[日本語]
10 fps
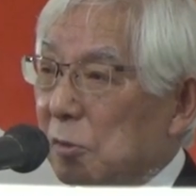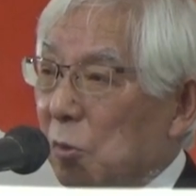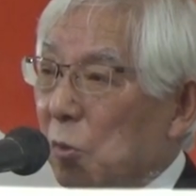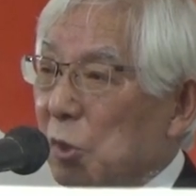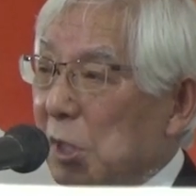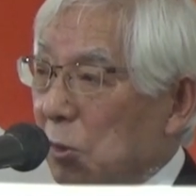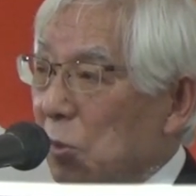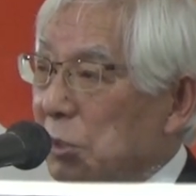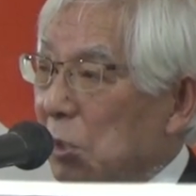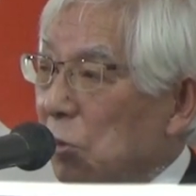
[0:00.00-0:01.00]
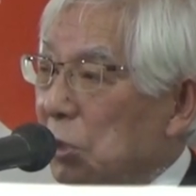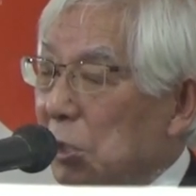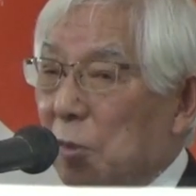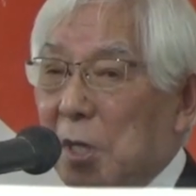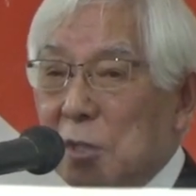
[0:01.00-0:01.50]
その後に国際
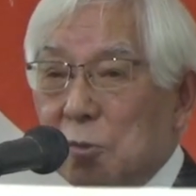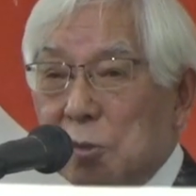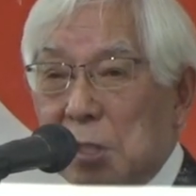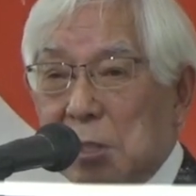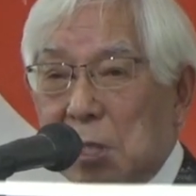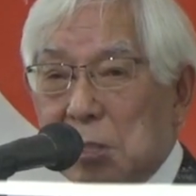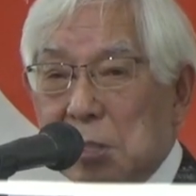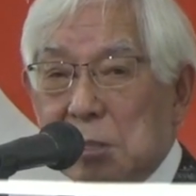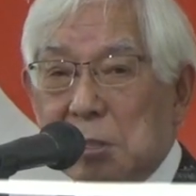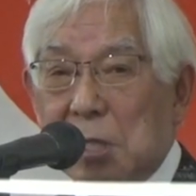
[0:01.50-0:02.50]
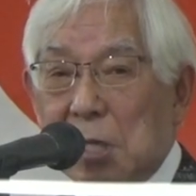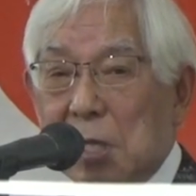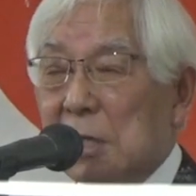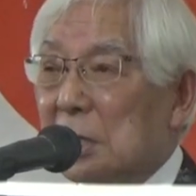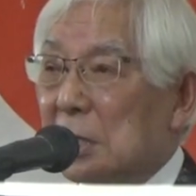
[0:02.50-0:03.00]
ロータリーの会長になった方ですか
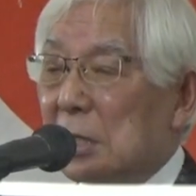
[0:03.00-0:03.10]
ら